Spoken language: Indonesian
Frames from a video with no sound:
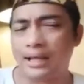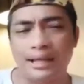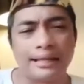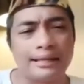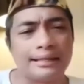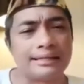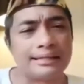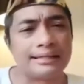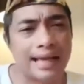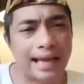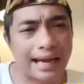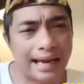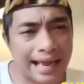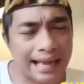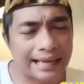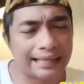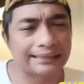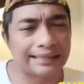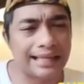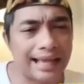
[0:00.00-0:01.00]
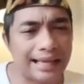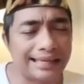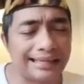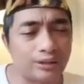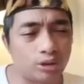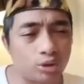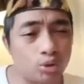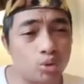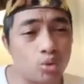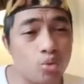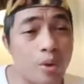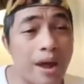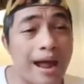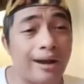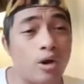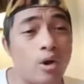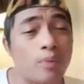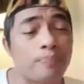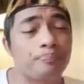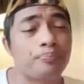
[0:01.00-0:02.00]
Jakarta itu
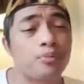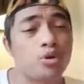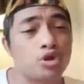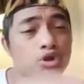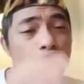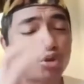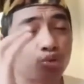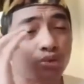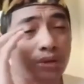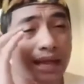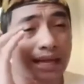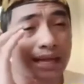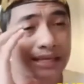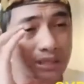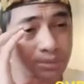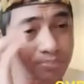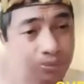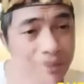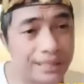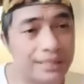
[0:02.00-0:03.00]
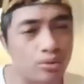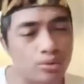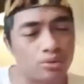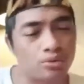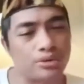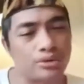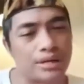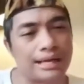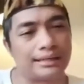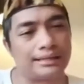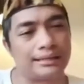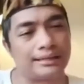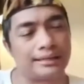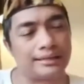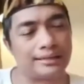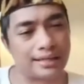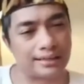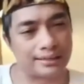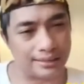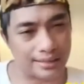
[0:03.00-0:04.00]
walaupun sudah seminggu dari
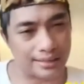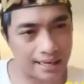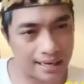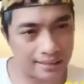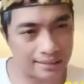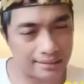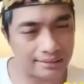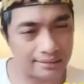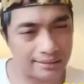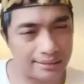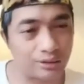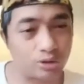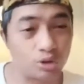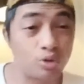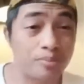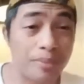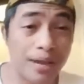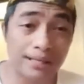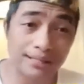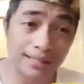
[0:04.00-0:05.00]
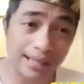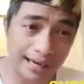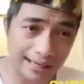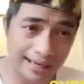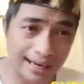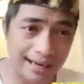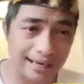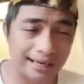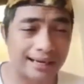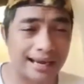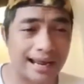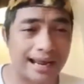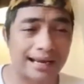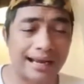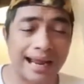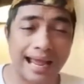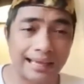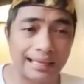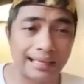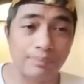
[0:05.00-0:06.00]
kejadian, itu masih ada genangan
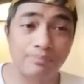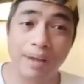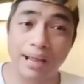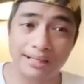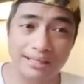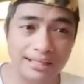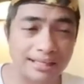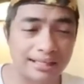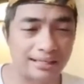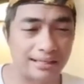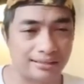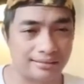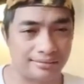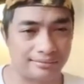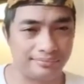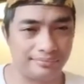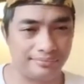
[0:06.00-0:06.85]
air banjir.